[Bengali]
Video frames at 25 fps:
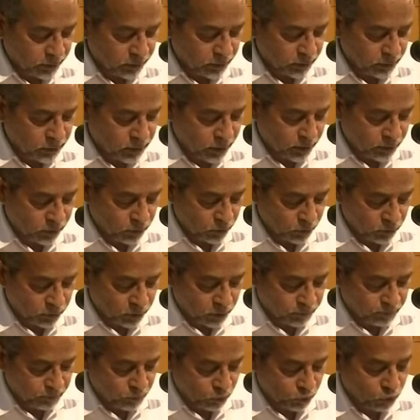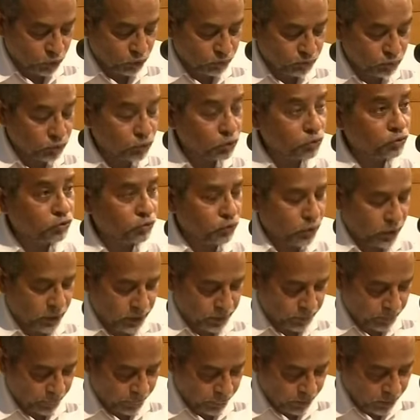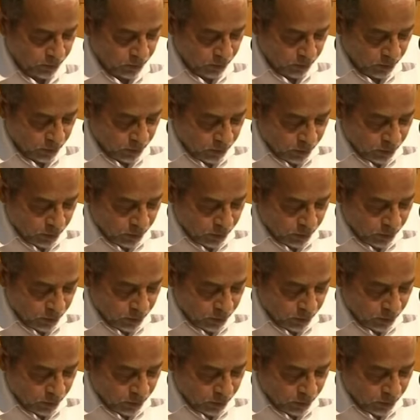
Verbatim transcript: বিমান পরিবহন ও পর্যটন মন্ত্রী রাশেদ খান